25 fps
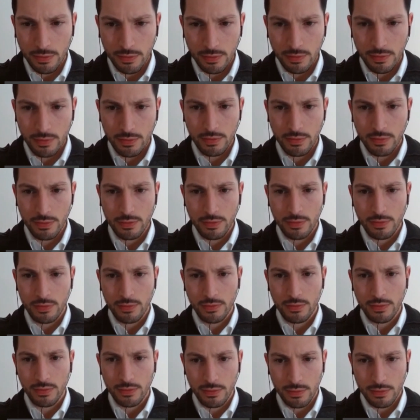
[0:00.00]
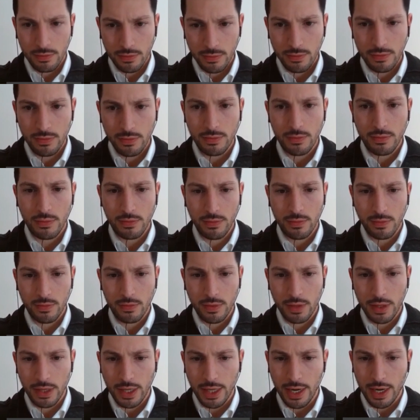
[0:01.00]
di intraprendere questa strada.
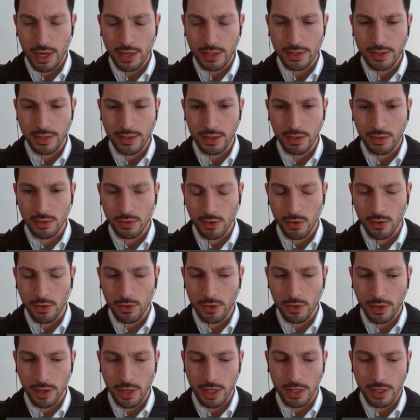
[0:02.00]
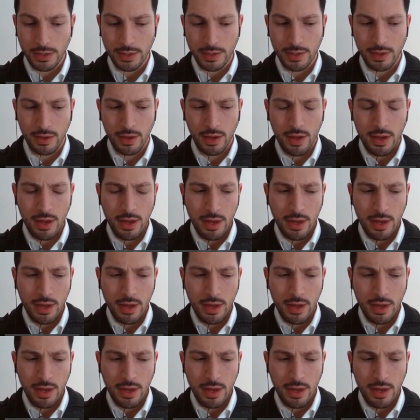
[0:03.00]
Grazie Antonio, grazie.